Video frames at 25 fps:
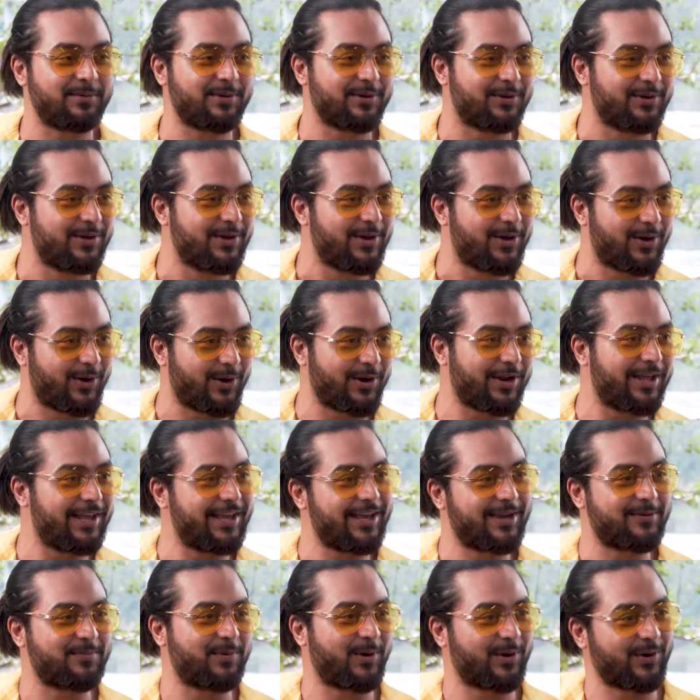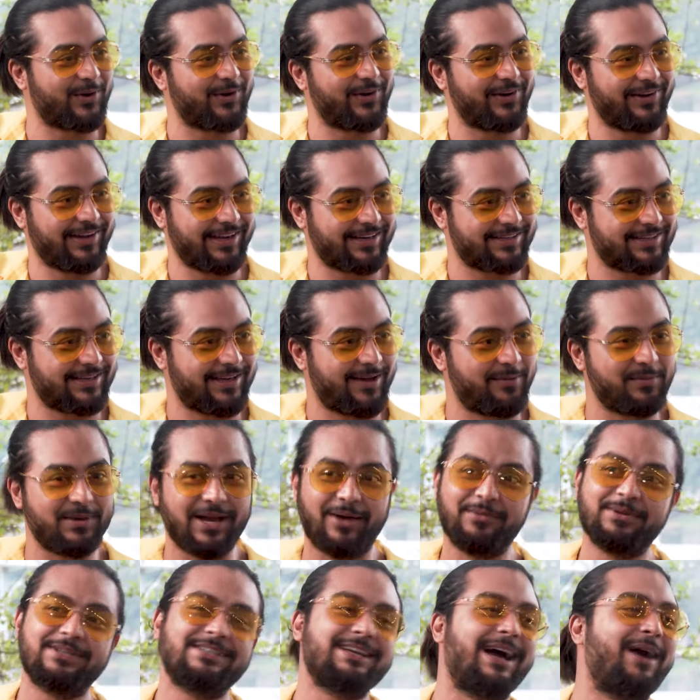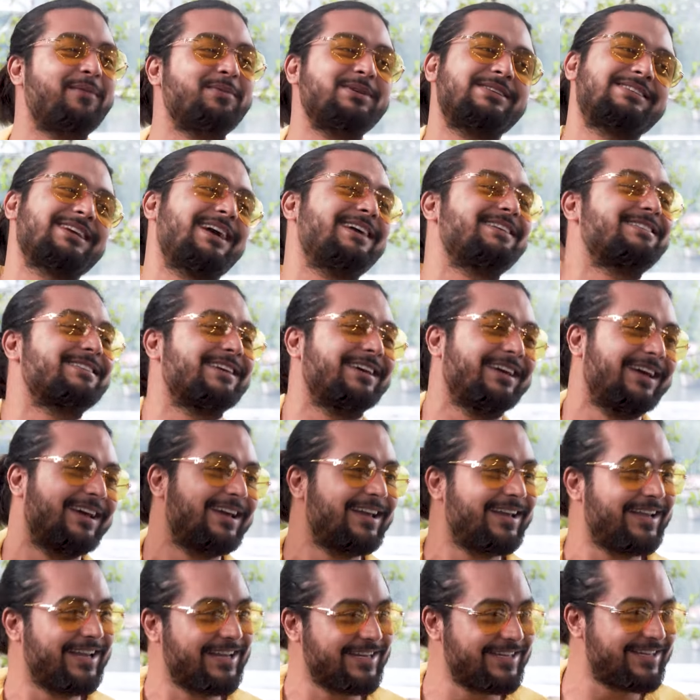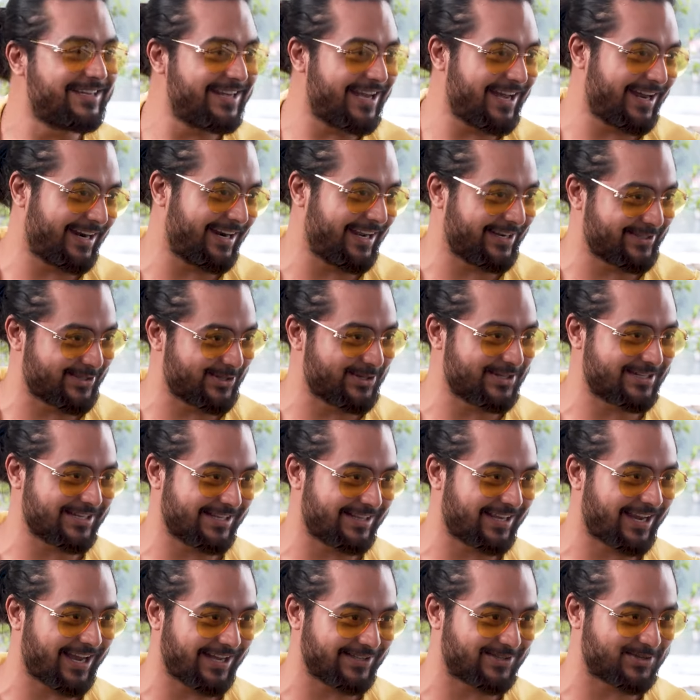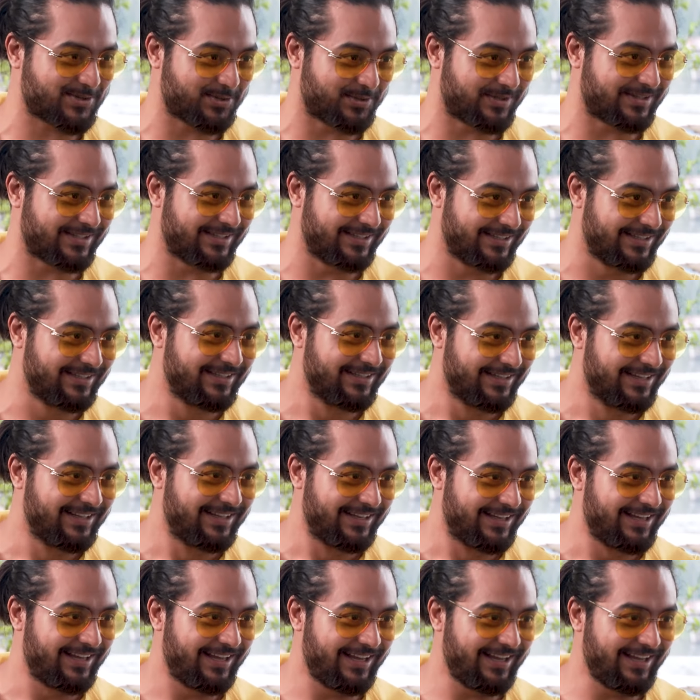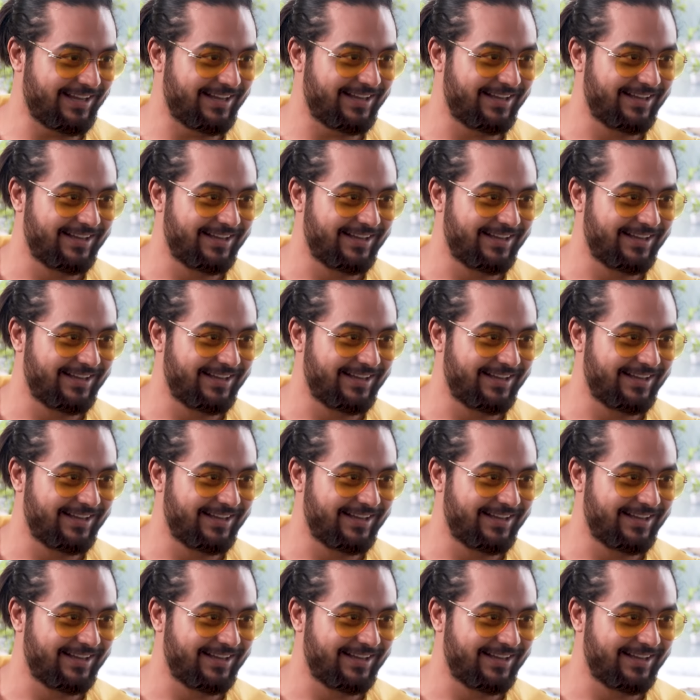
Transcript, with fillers: আমি অনেক বড় একটা আমি আমি আমি চাই যে ইন্ডিয়ার একজনের সাথে কাজ করতে হ্যাঁ,